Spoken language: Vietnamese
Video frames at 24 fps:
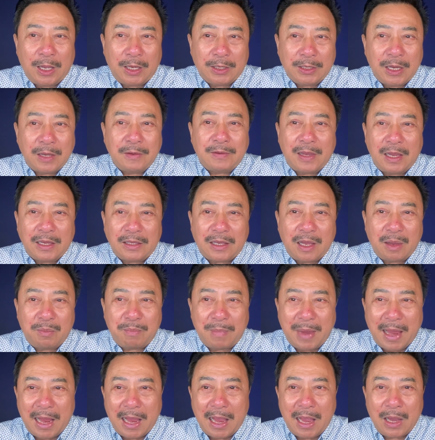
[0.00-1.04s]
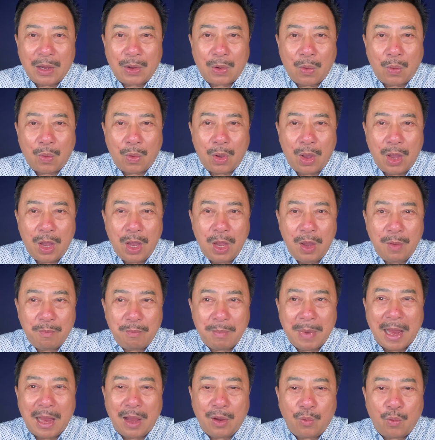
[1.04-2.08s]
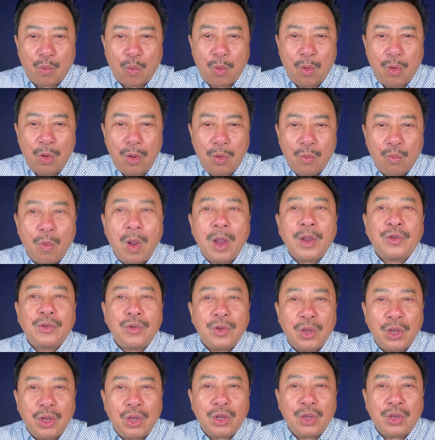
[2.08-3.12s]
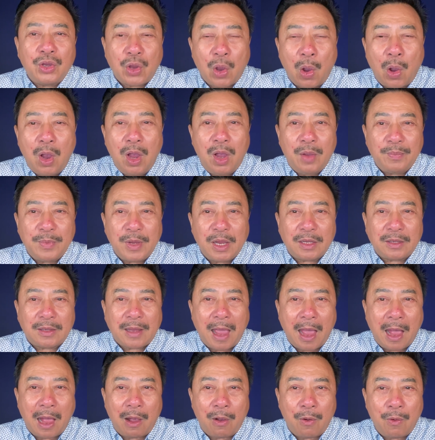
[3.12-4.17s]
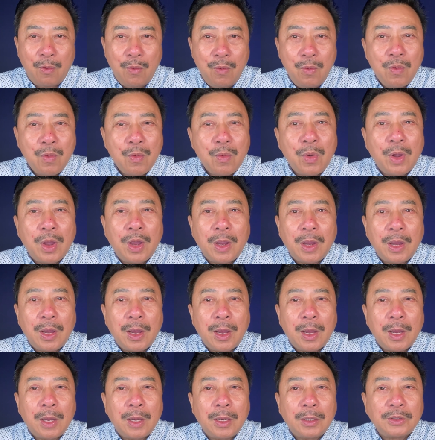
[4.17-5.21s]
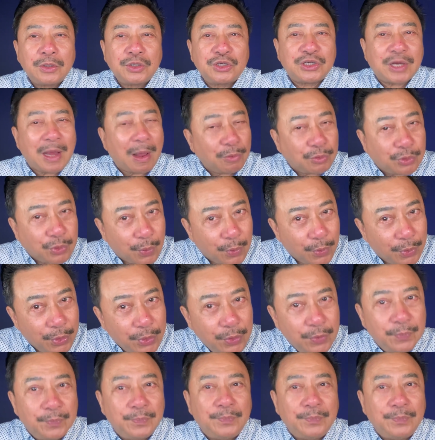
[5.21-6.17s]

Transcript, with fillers: Như vậy thì mẹ của Quốc Duy nhỏ hơn Việt Thảo 6 tuổi.